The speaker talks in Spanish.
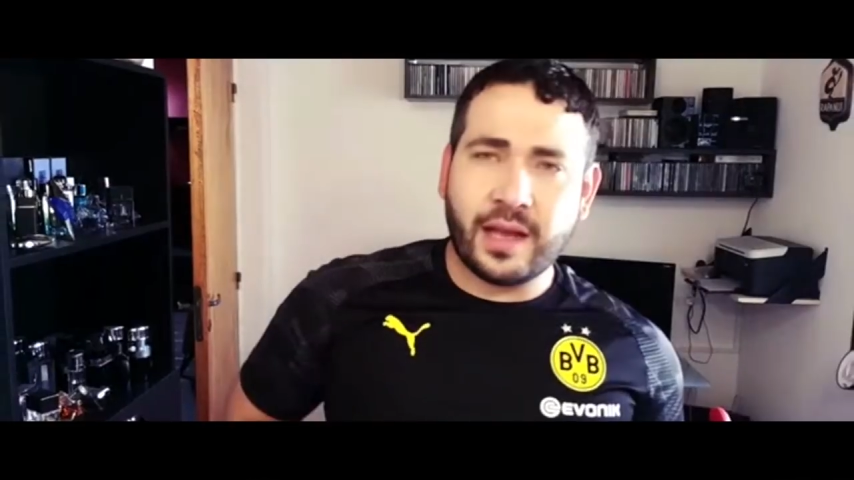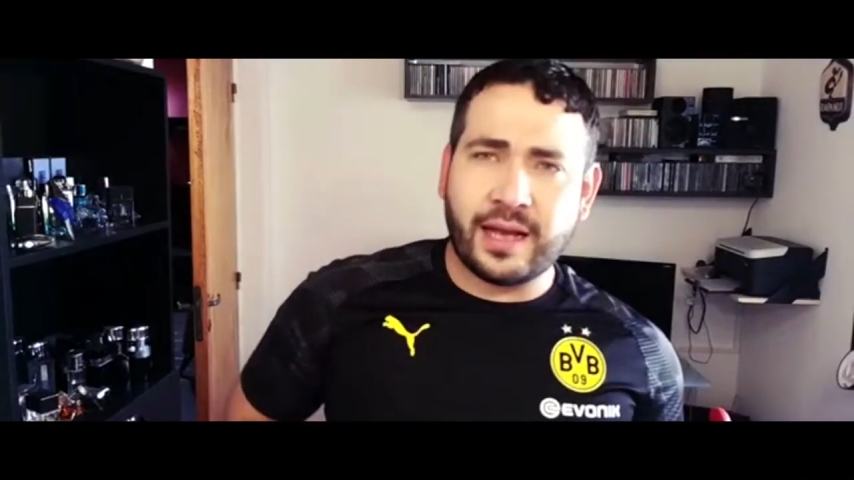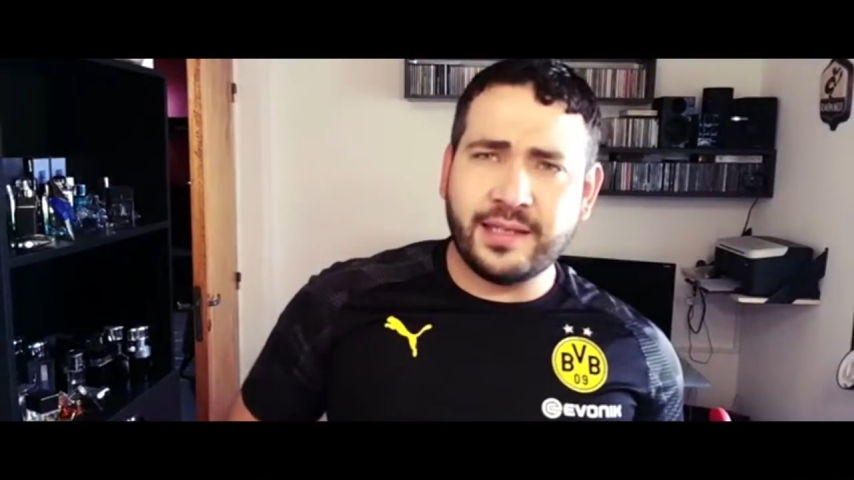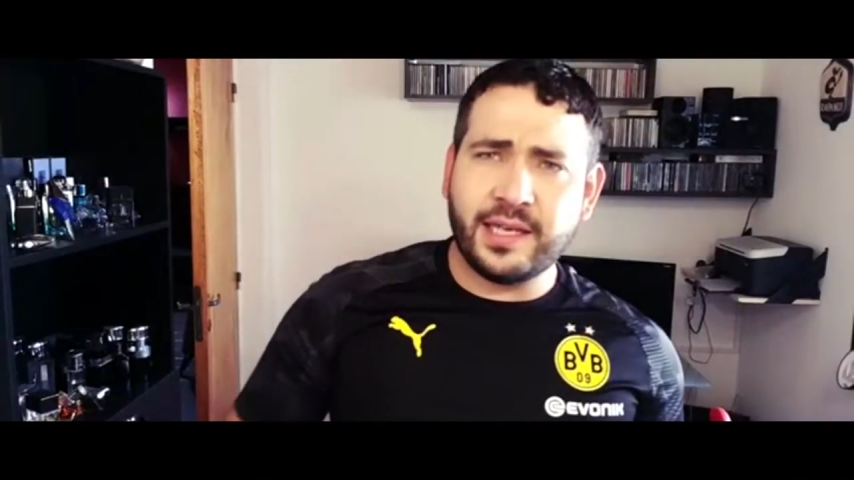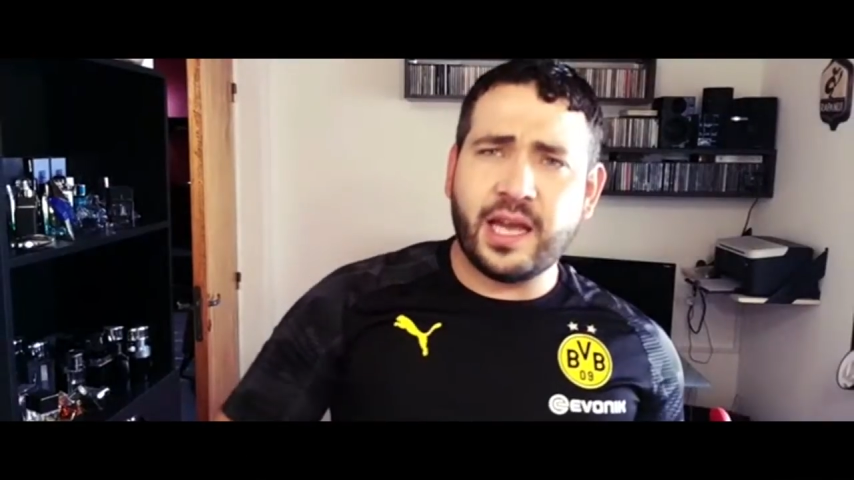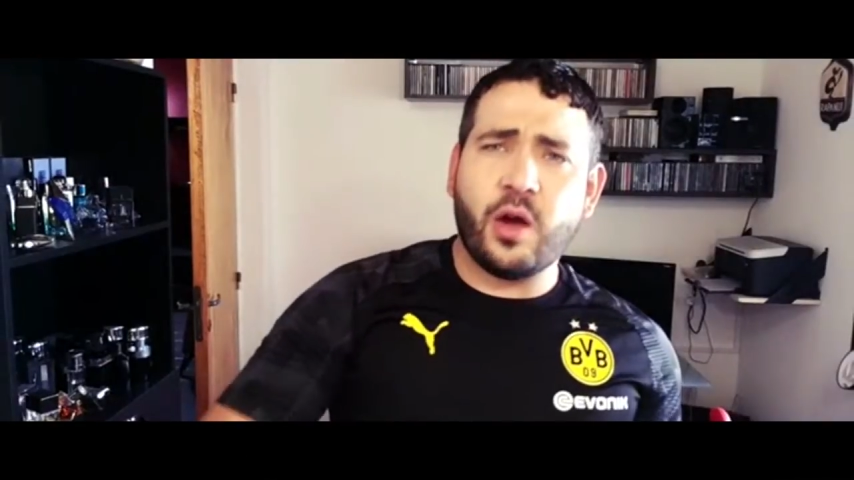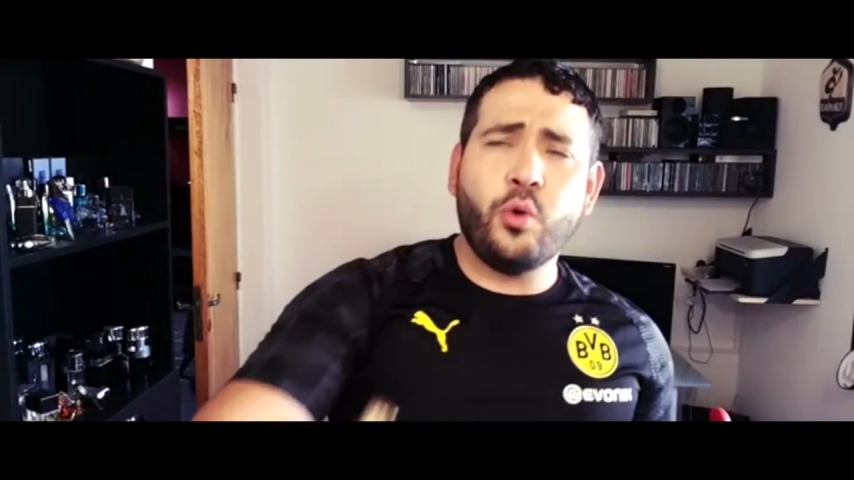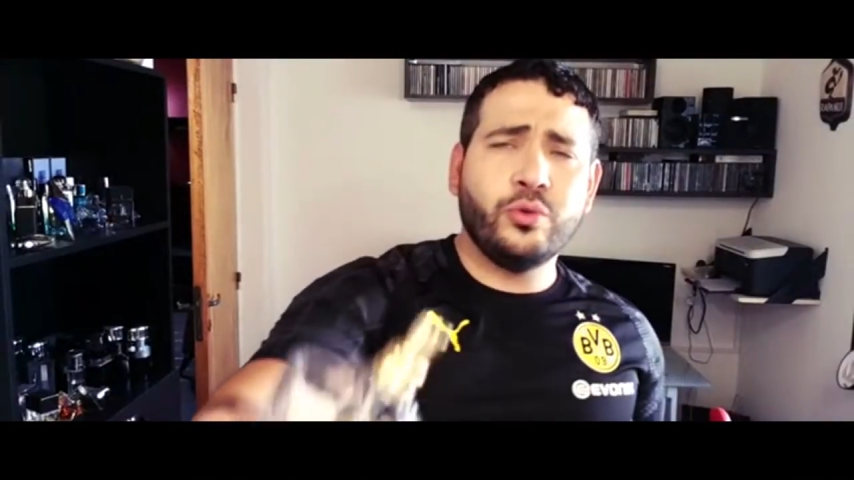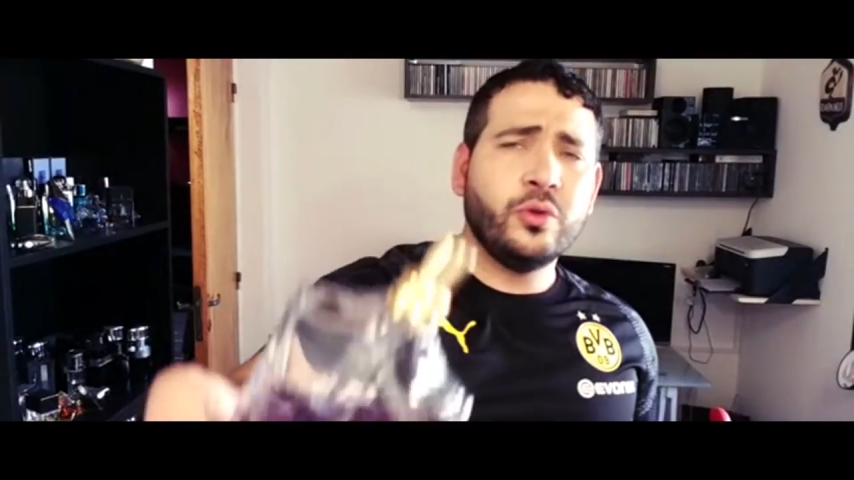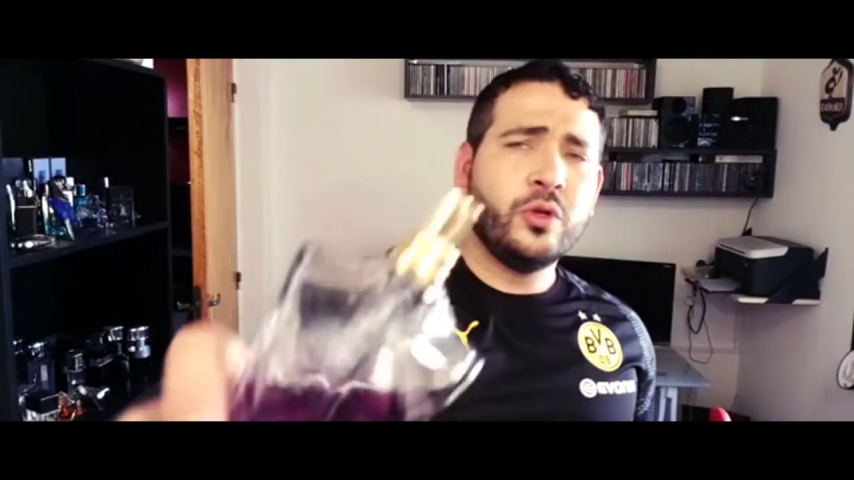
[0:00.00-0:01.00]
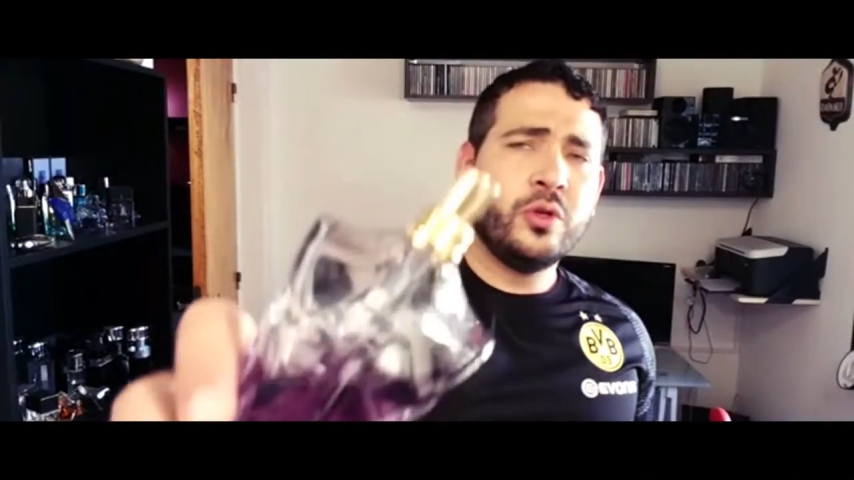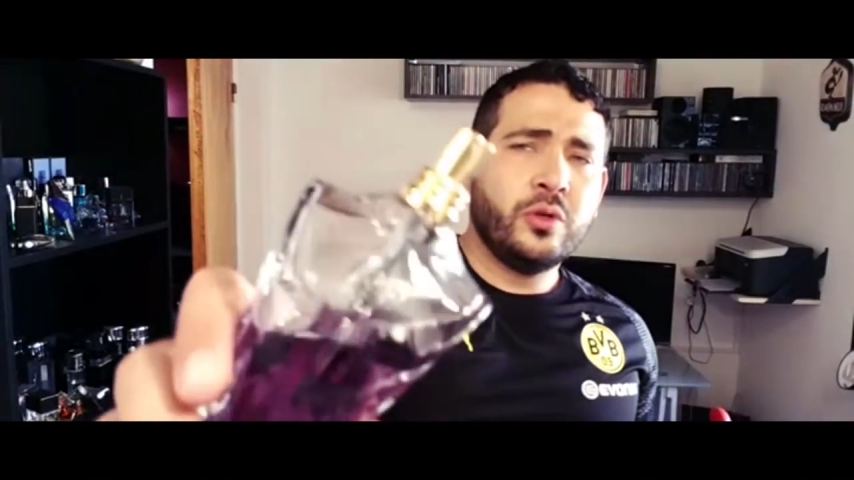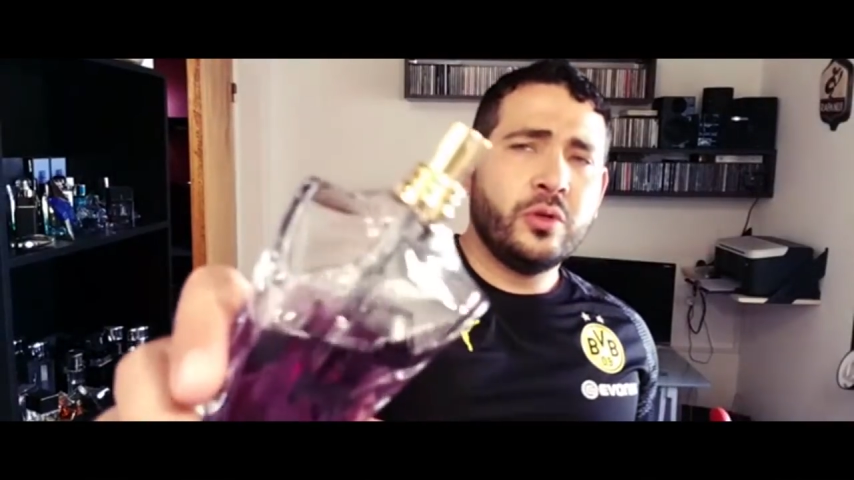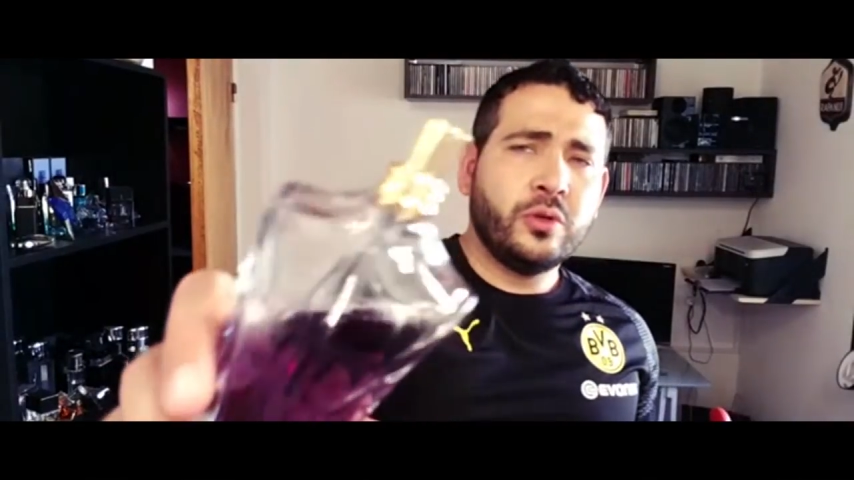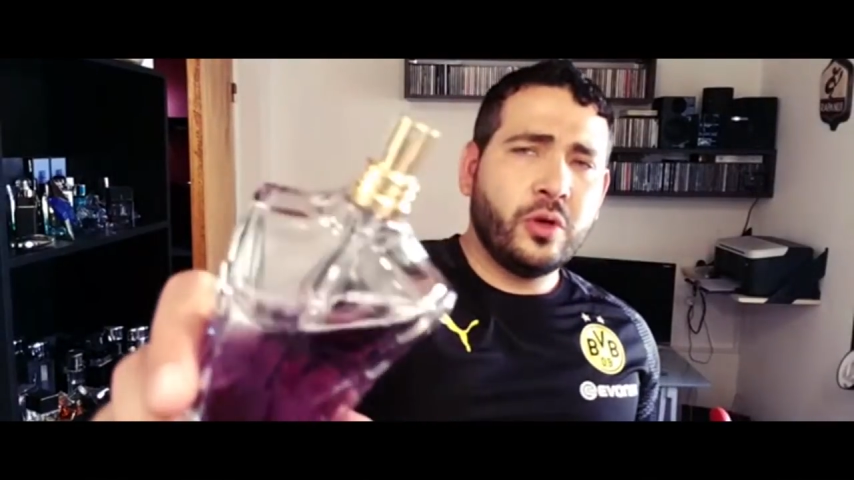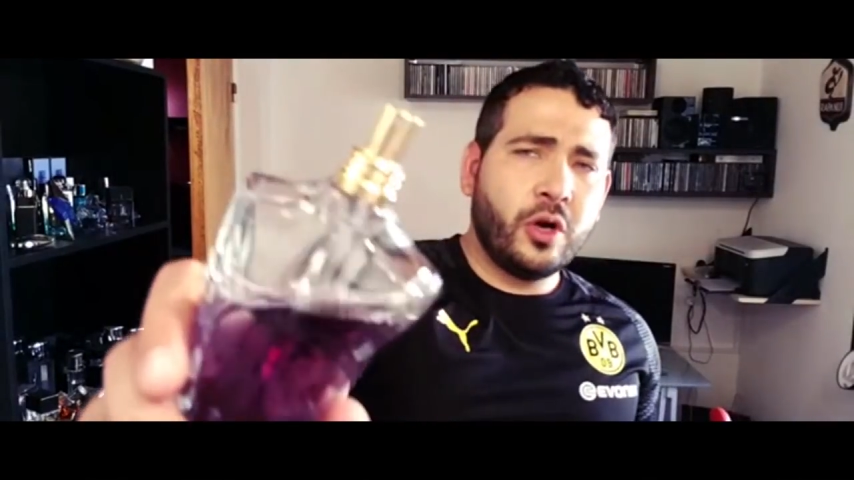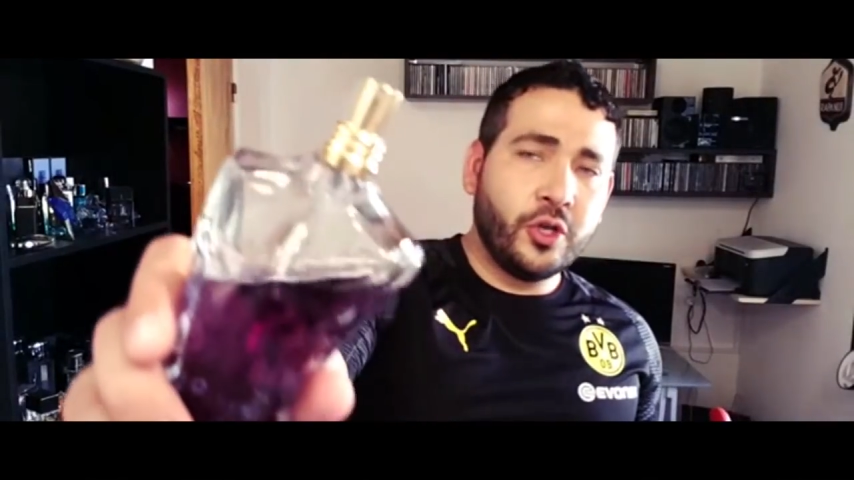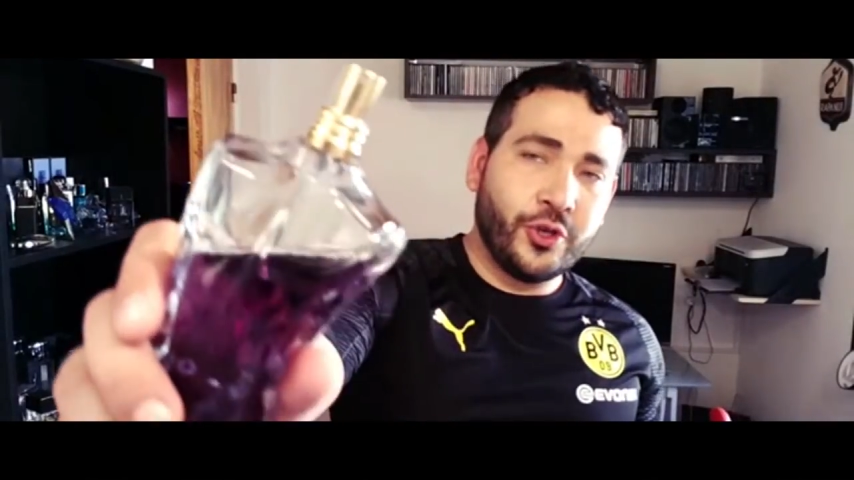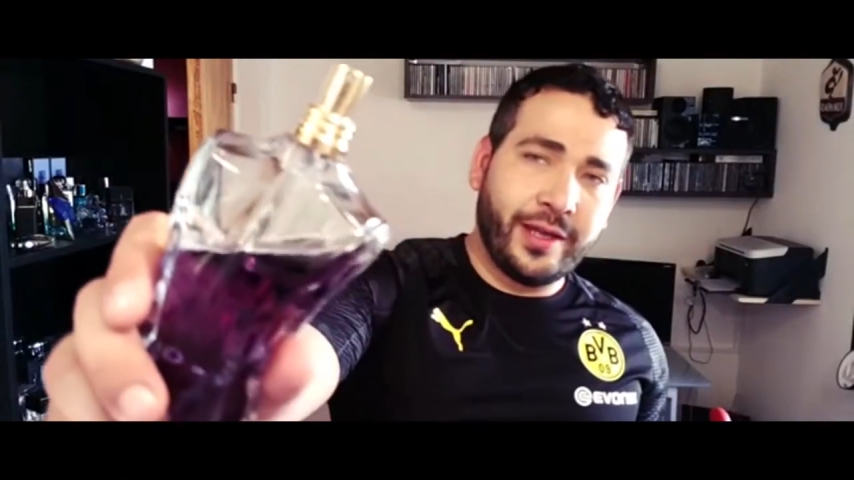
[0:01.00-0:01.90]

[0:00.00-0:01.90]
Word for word: Así que un 8